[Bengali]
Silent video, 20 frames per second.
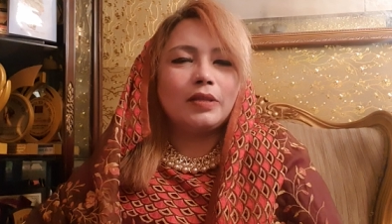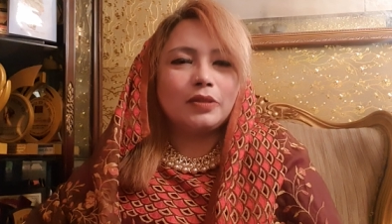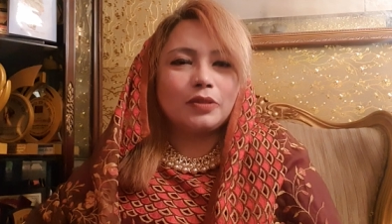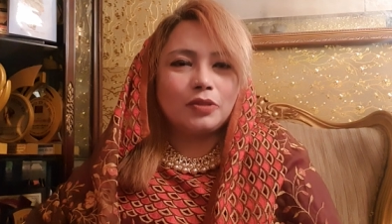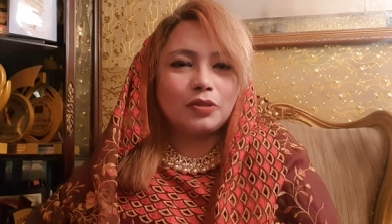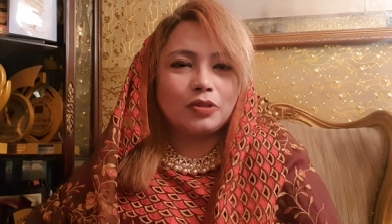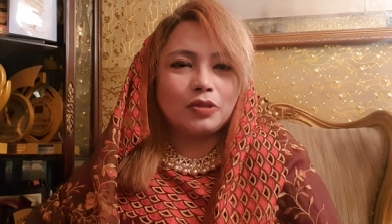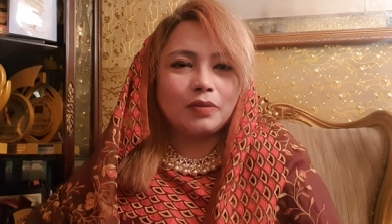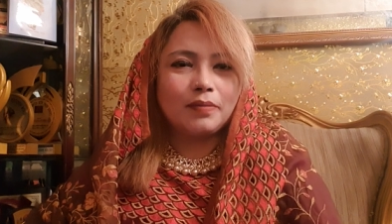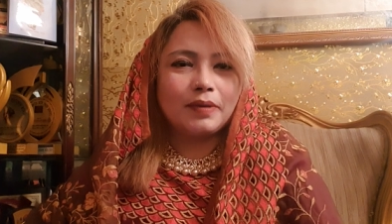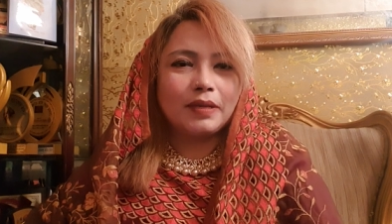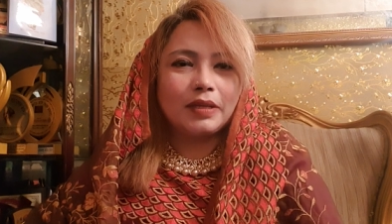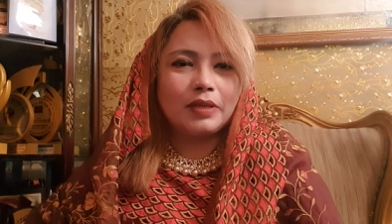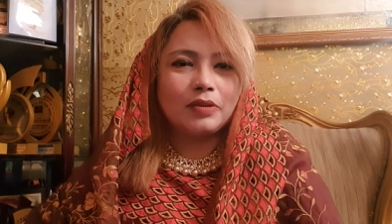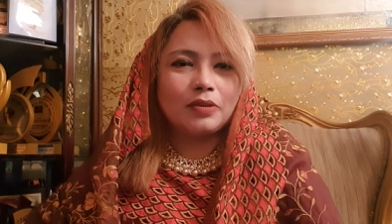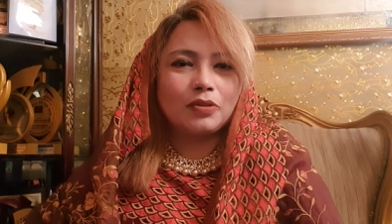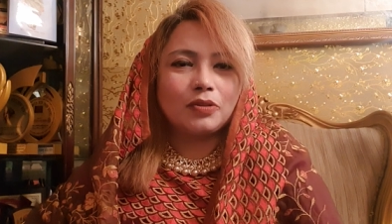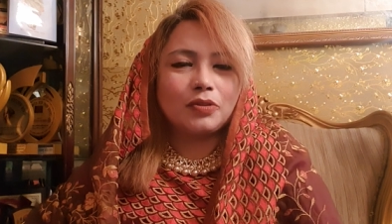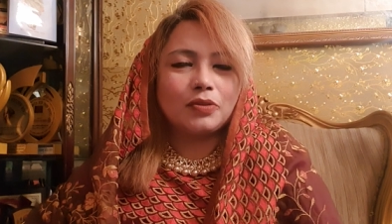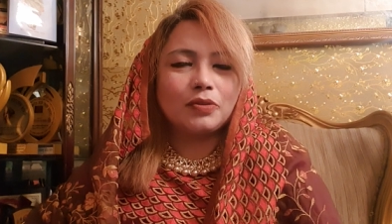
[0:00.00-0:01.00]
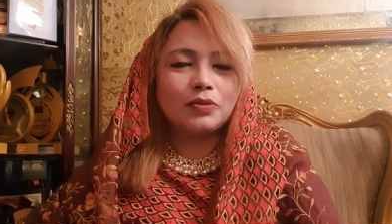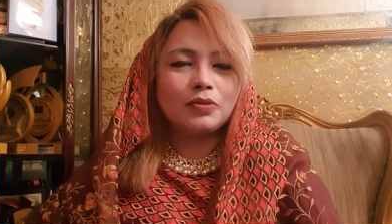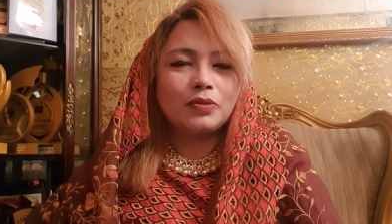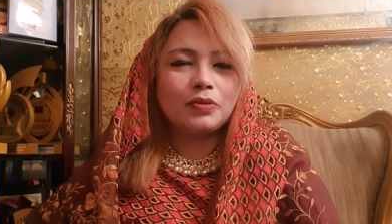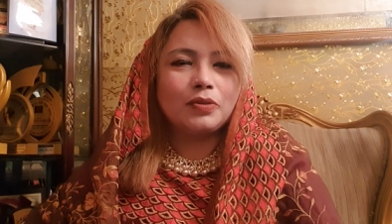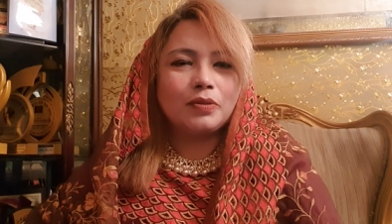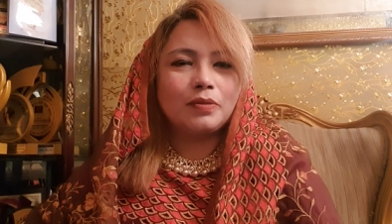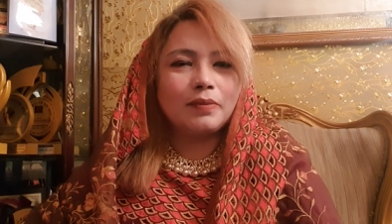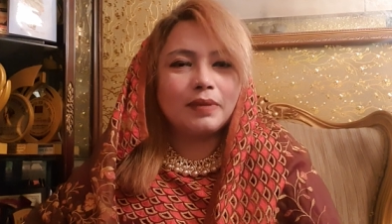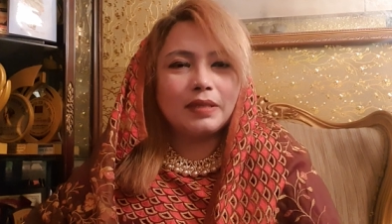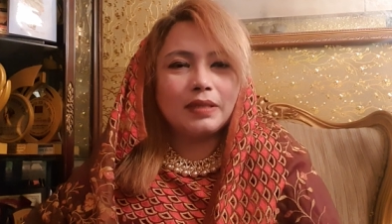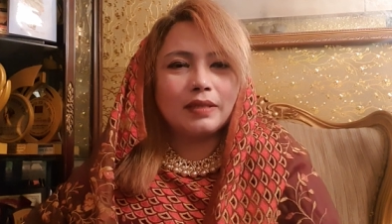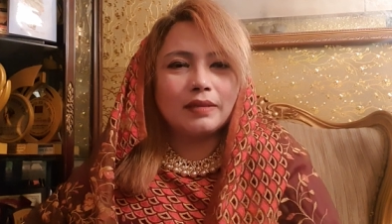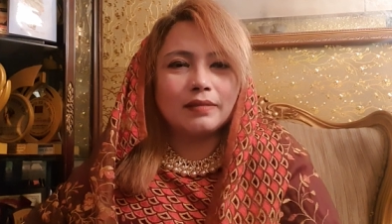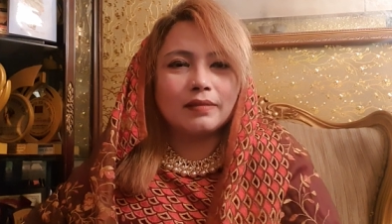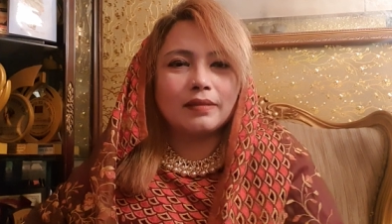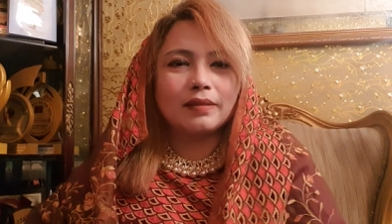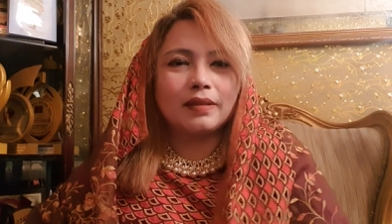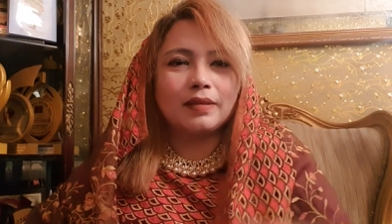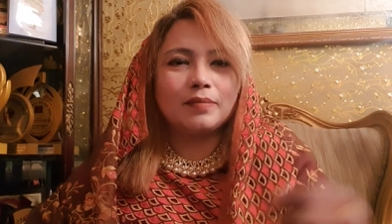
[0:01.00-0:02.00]
তো সবাইকে অসংখ্য ধন্যবাদ
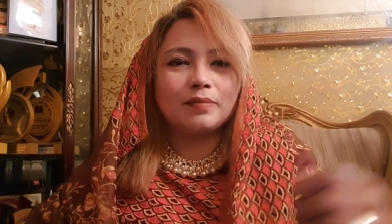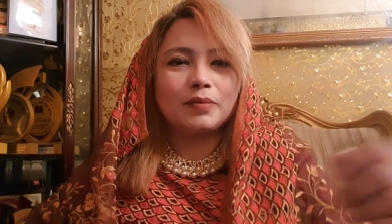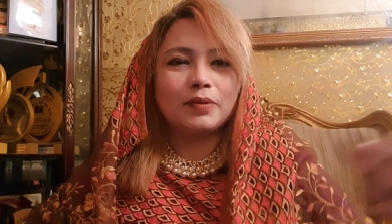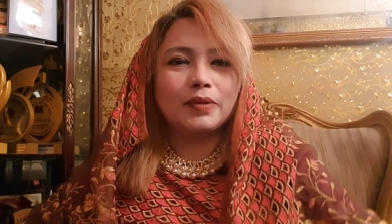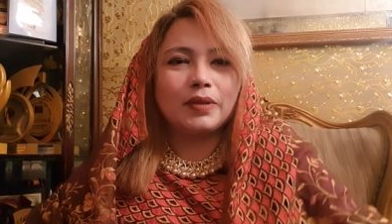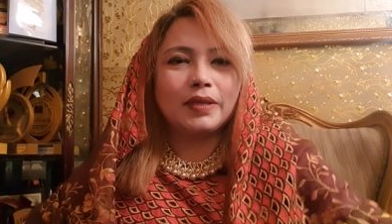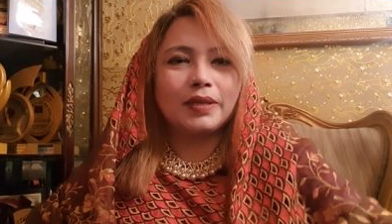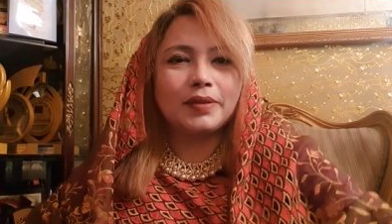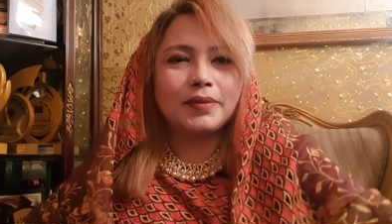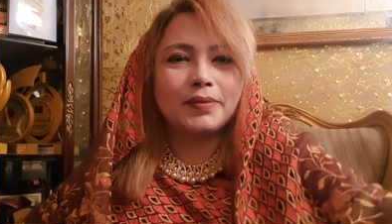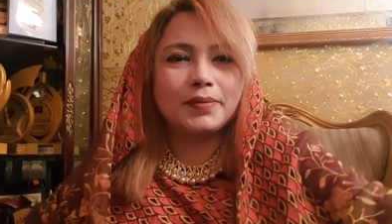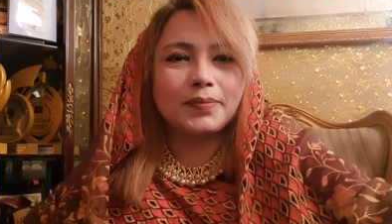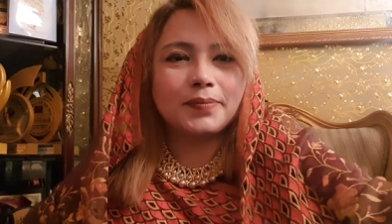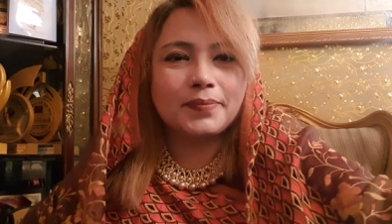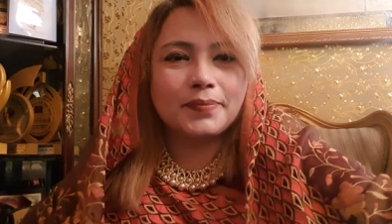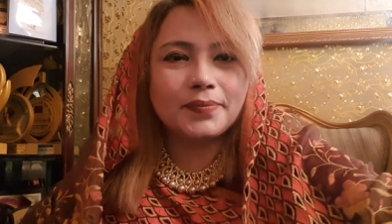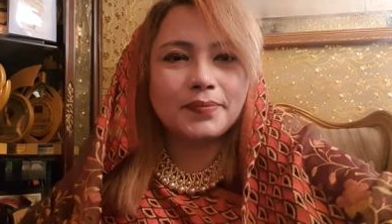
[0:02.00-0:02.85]
আসসালামু আলাইকুম